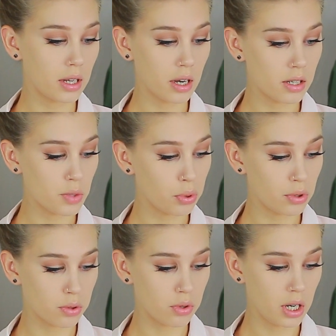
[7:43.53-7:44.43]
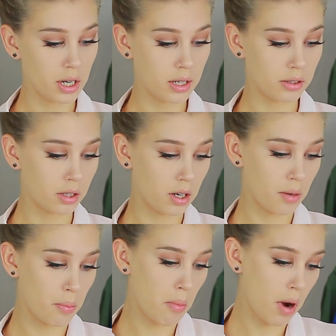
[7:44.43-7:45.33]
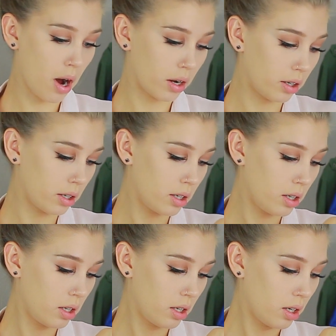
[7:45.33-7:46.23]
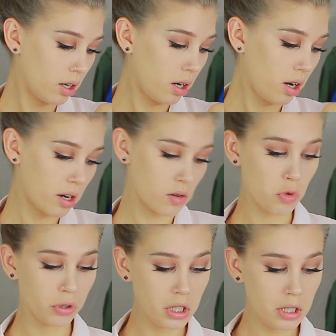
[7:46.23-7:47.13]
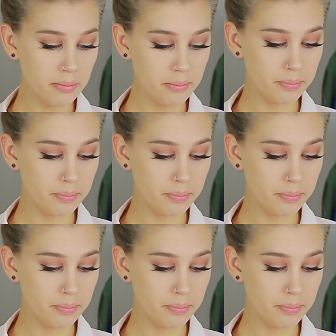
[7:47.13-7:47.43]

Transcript: Я использую для этого MAC Harmony